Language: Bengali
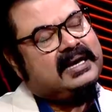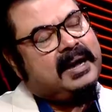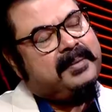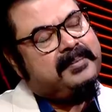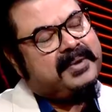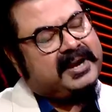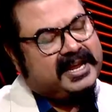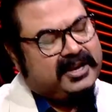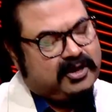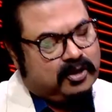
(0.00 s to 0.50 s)

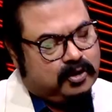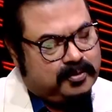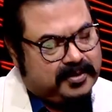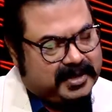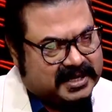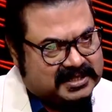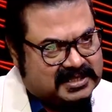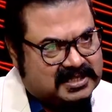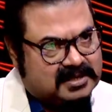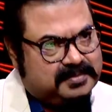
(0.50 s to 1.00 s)
আমরা এরকম
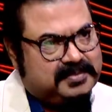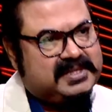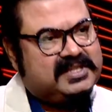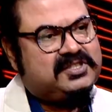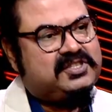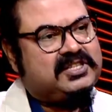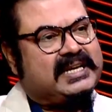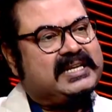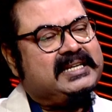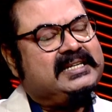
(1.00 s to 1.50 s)
রাজনীতিবিদ
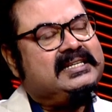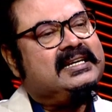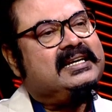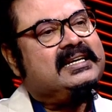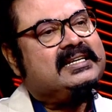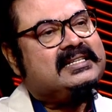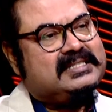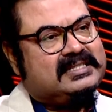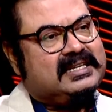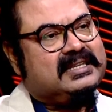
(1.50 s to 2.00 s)
চাই
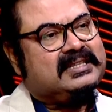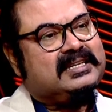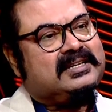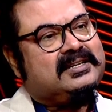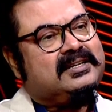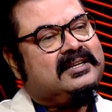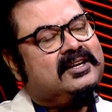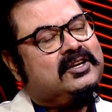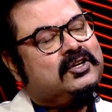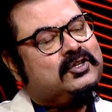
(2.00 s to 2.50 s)
যাদের
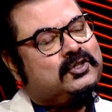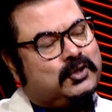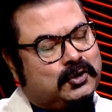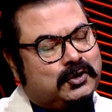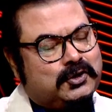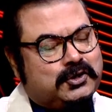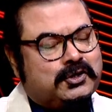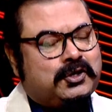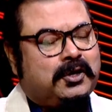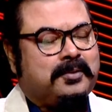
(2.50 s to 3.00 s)

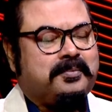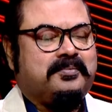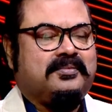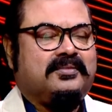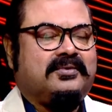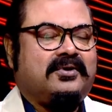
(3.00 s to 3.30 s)
শৈশব